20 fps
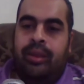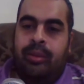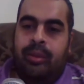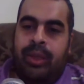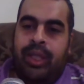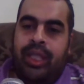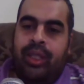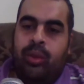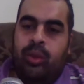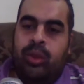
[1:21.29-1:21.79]

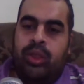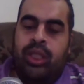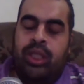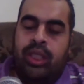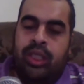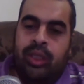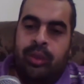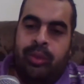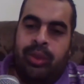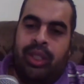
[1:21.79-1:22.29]
بيج
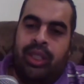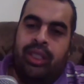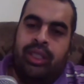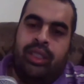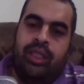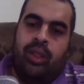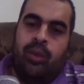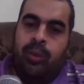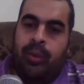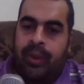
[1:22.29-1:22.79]
وسيرجي
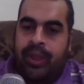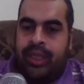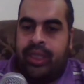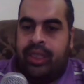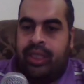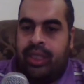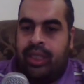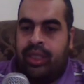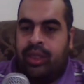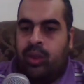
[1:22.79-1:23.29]
براين اللي هم
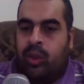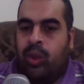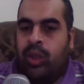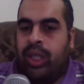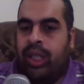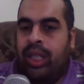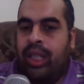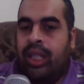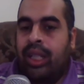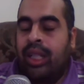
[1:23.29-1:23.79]
مؤسسين
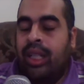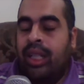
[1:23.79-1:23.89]
جوجل